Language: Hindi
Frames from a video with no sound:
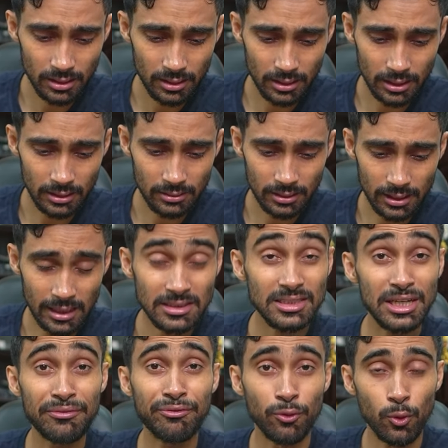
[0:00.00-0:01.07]
आई थिंक आज
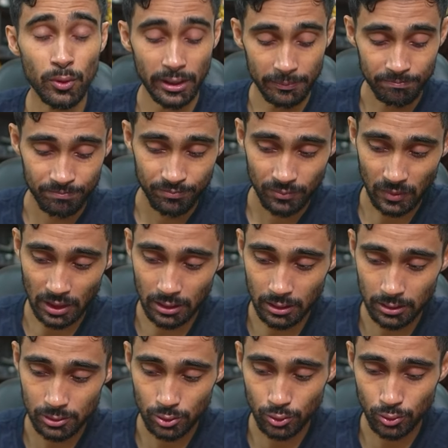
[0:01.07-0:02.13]
डे फोर है
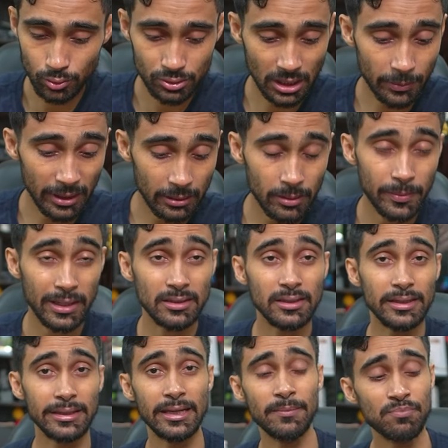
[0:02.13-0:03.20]
हाँ तो उसके बारे में बात
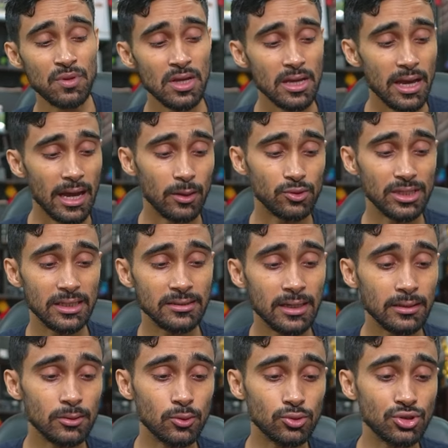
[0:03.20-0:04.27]
करेंगे एंड उसी के
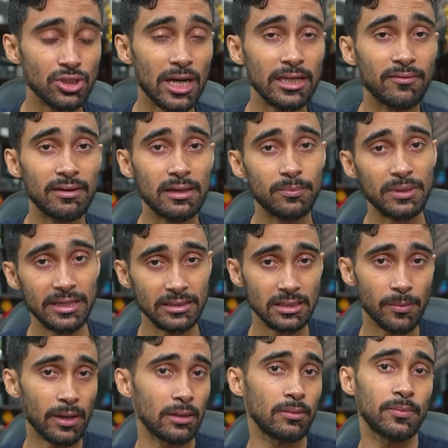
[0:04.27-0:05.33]
साथ कुछ आने वाले अपडेट्स के
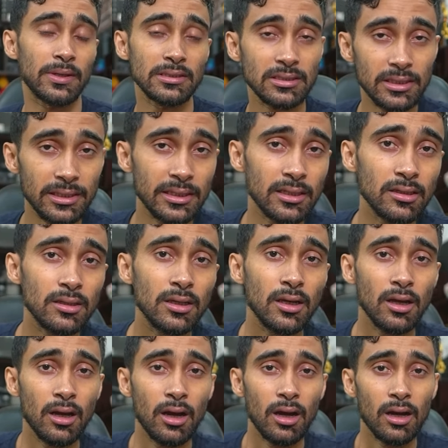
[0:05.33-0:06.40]
बारे में बात करेंगे
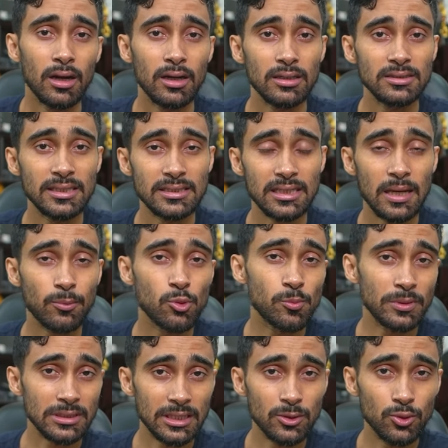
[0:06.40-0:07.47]
आ, जैसे कि आपको
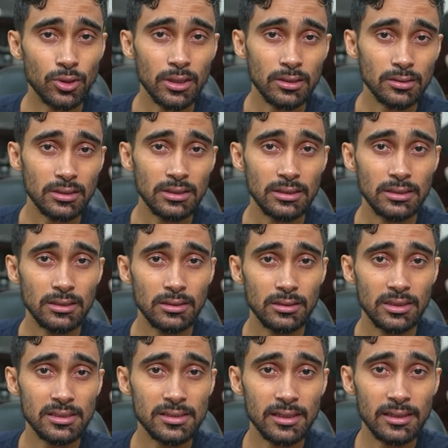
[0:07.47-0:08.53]
पता ही होगा कि
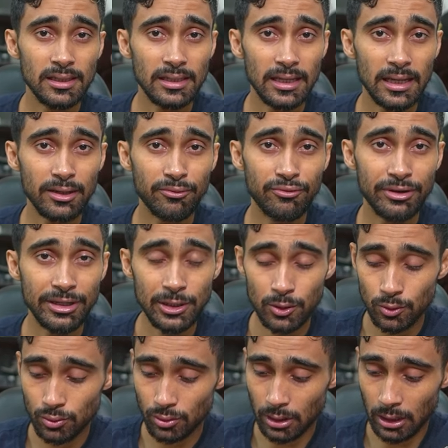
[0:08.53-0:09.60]
रिसेंटली एक
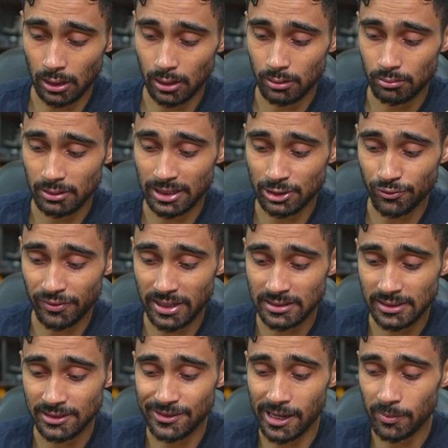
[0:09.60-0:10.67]
वीडियो क्लैश ऑफ क्लैंस
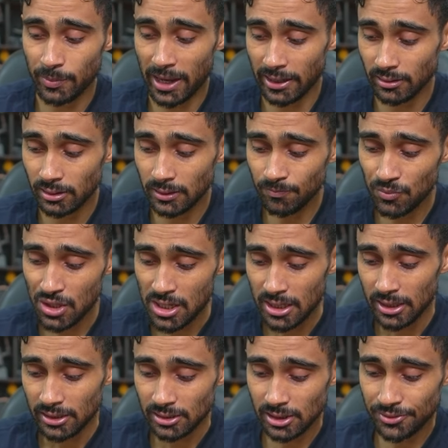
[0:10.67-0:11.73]
के चैनल पे आई थी
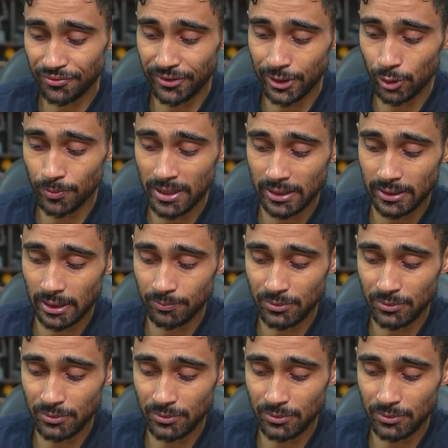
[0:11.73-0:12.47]
जिस वीडियो में अगर आप